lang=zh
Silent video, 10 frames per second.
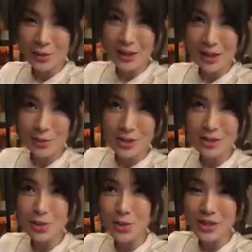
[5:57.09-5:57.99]
因为它我之
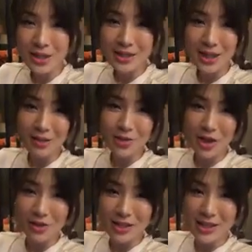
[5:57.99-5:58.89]
前就一直很想要
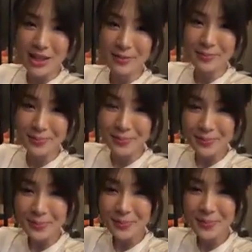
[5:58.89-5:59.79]
找一件。
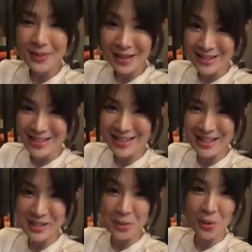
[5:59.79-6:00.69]
谢谢
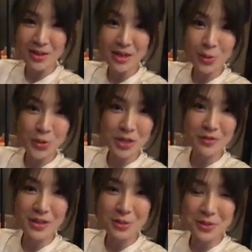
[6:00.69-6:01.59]
提醒我，现在五十一
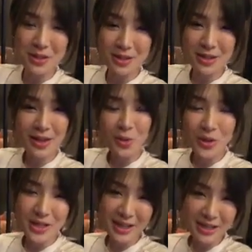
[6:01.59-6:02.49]
分是不是？我
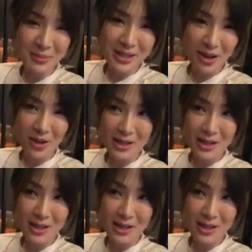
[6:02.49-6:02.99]
可以再跟你们讲